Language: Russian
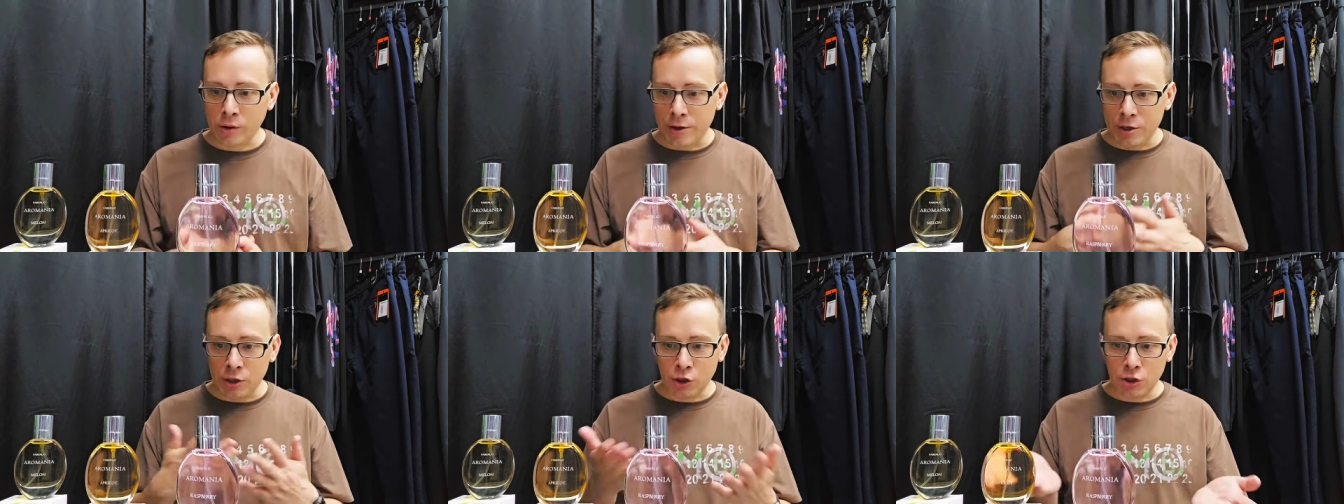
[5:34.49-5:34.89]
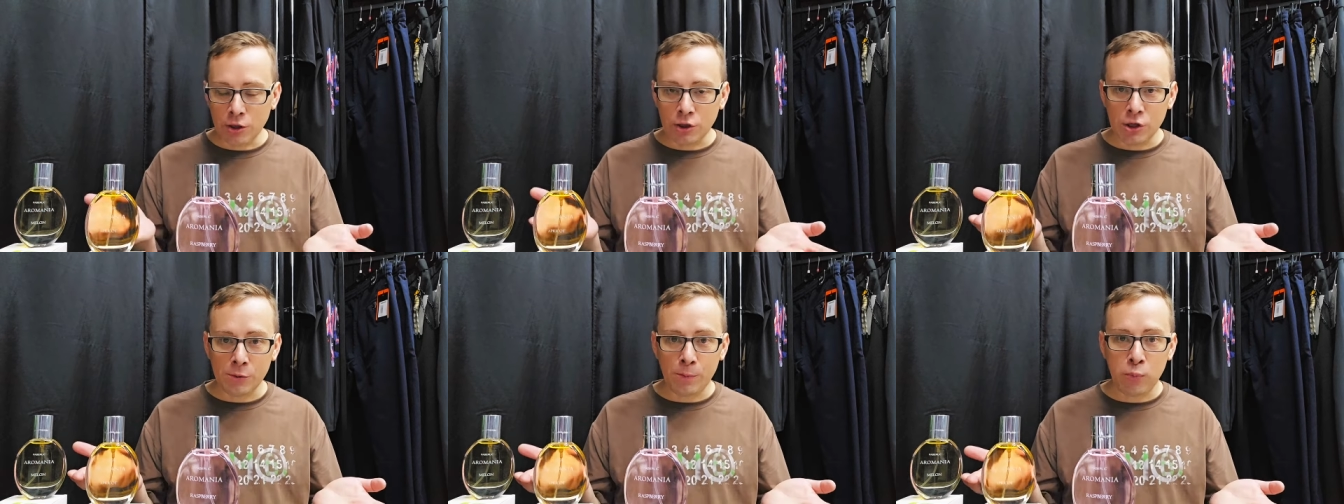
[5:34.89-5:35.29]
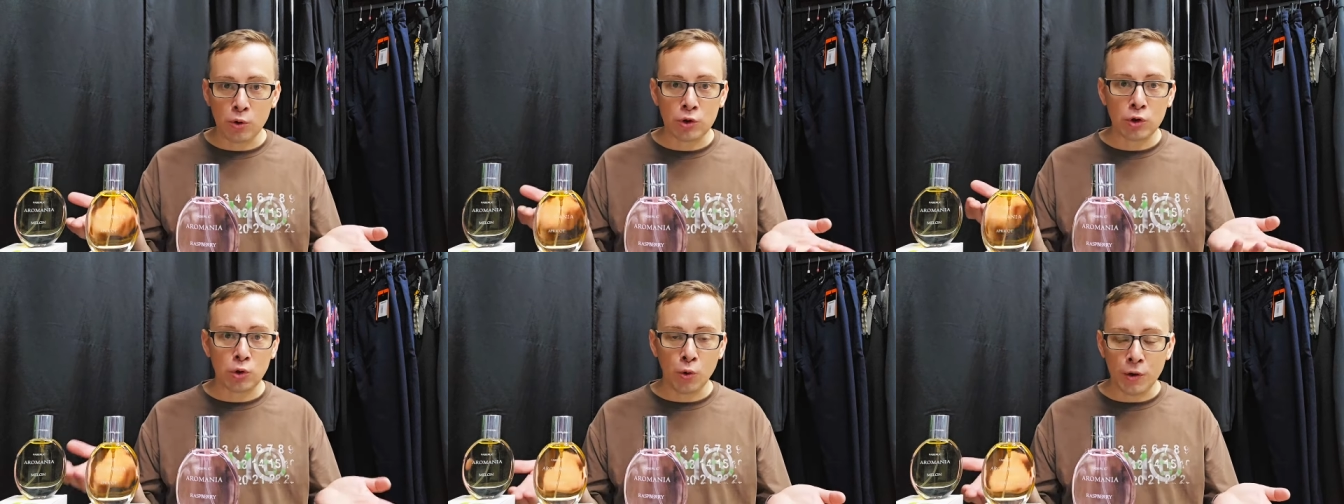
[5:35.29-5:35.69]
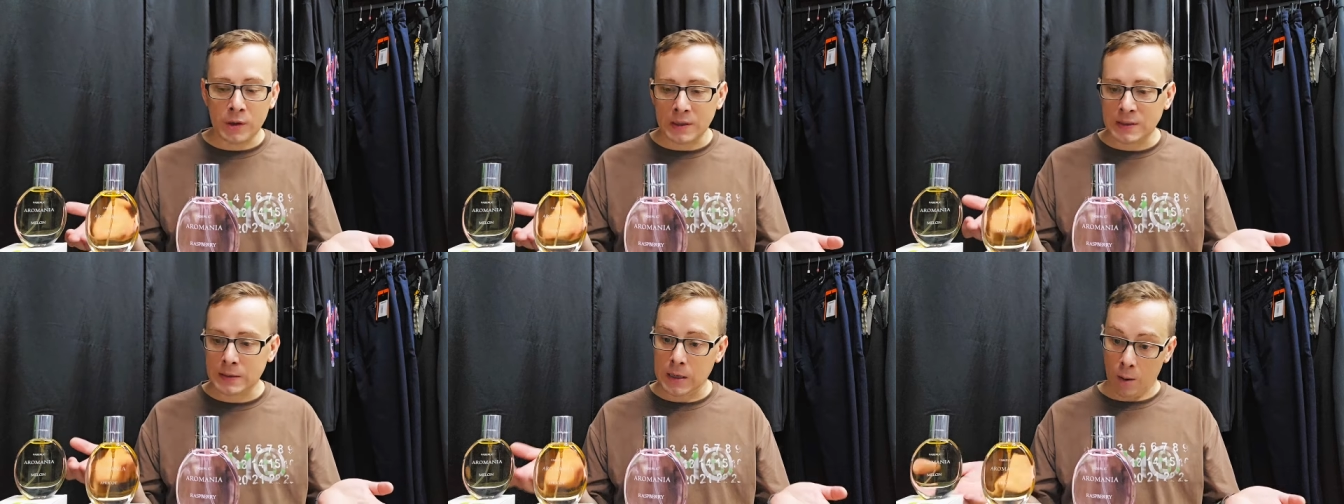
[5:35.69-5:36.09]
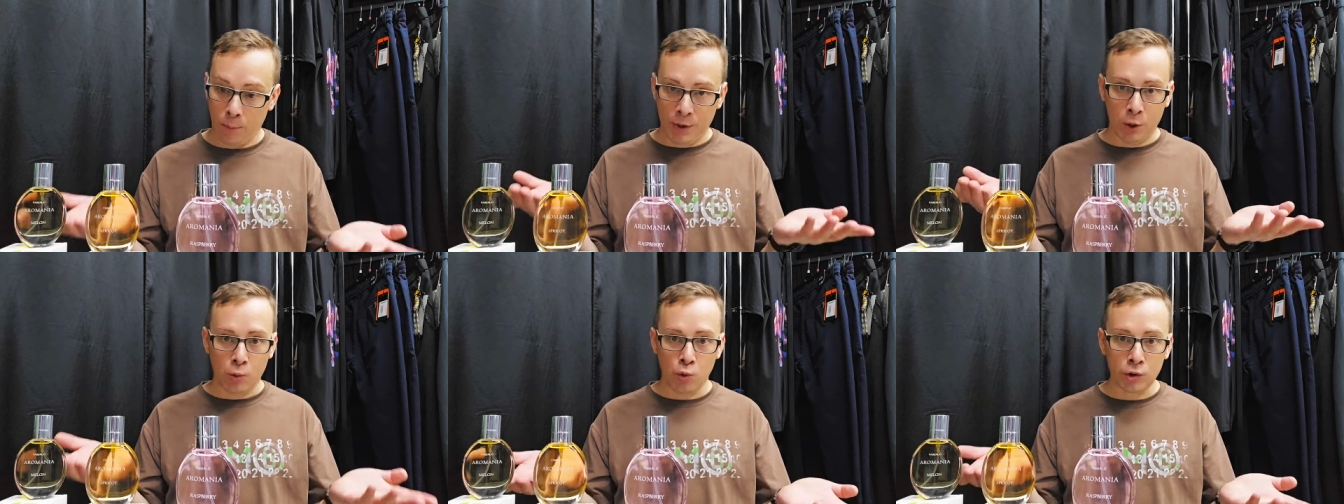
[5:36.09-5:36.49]
конечно же, по стойкости
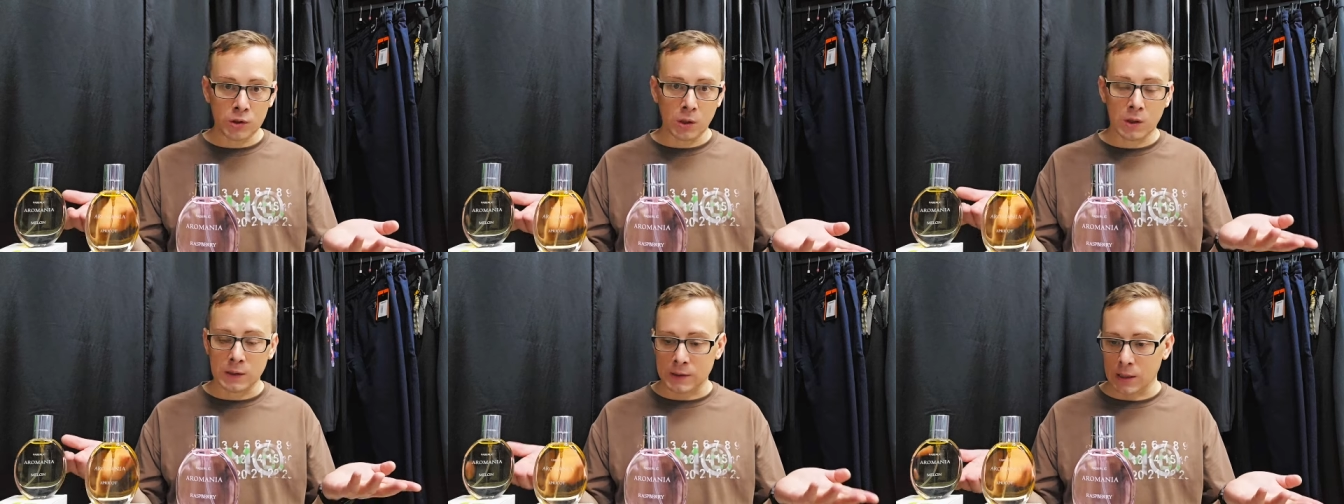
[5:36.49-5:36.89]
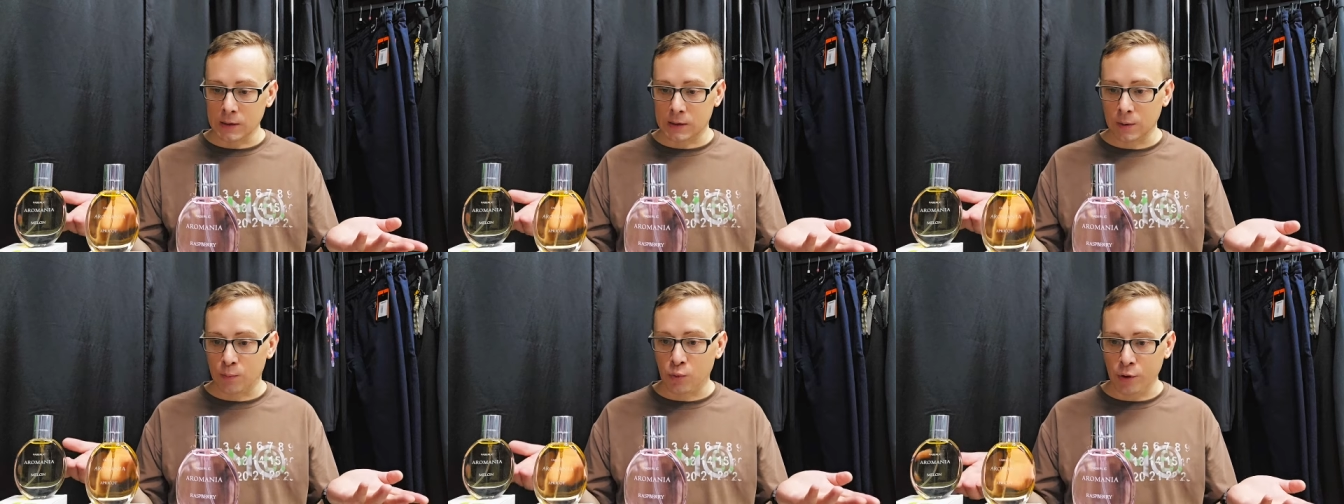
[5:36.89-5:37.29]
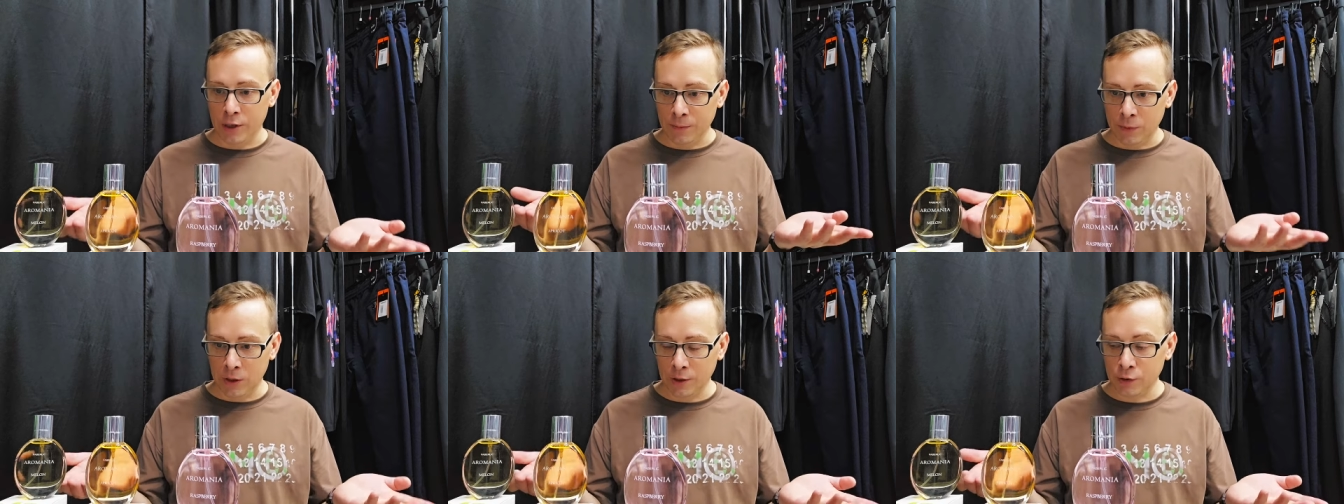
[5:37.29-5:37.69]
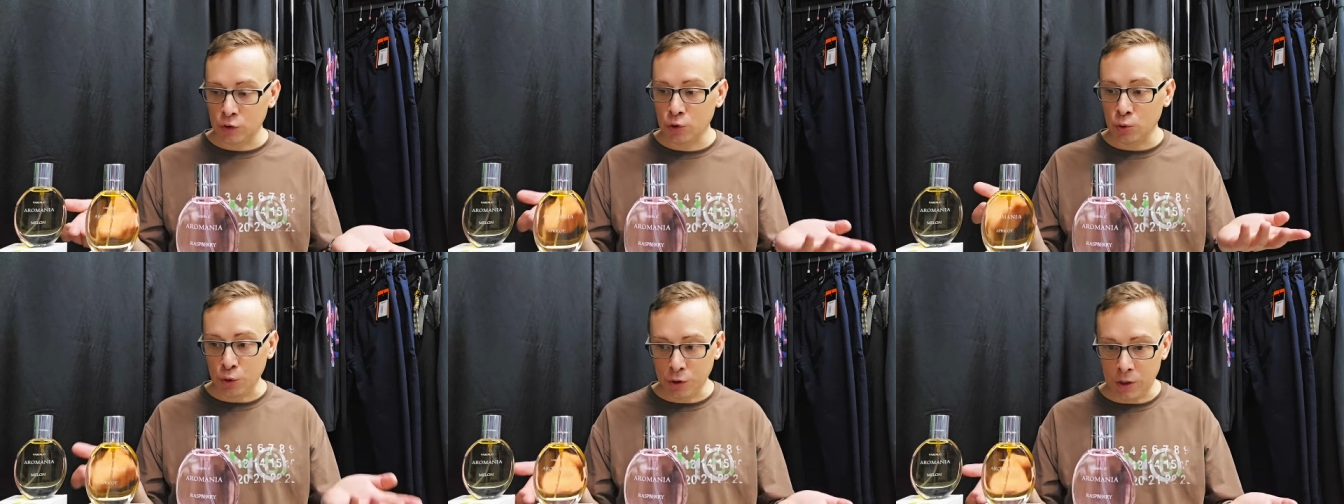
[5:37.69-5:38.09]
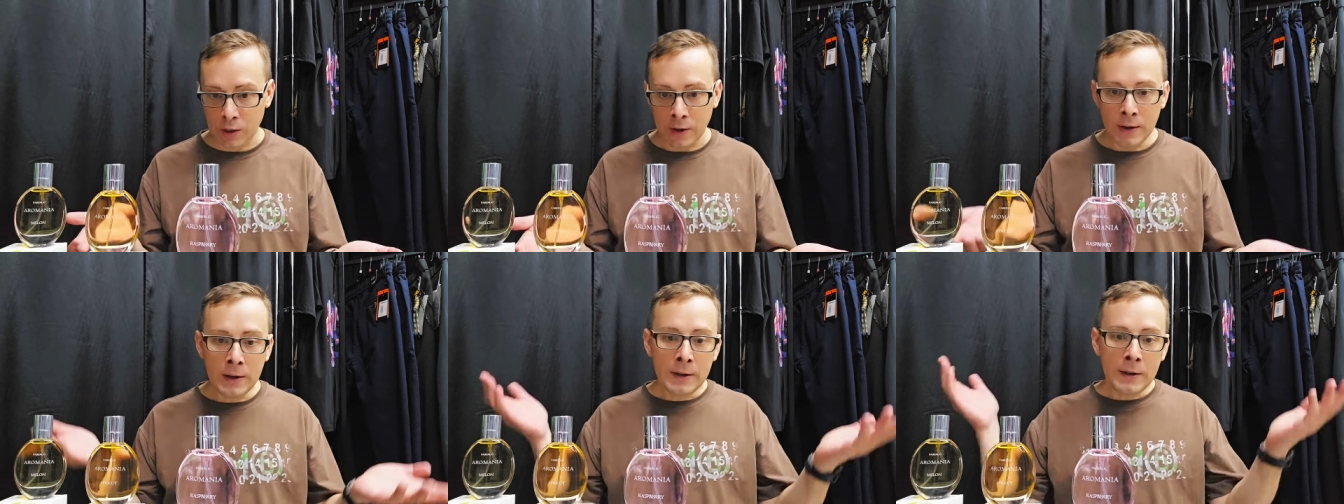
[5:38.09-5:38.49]
абрикос оказался более-менее стойкий.